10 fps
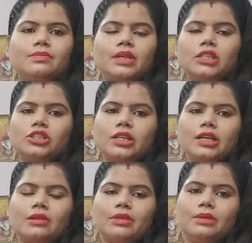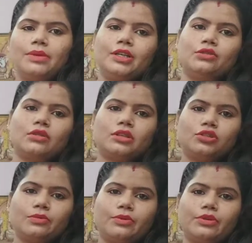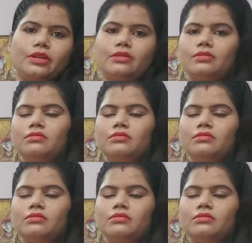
बाद जाकर मेरी बेटी थोड़ा चुप हुई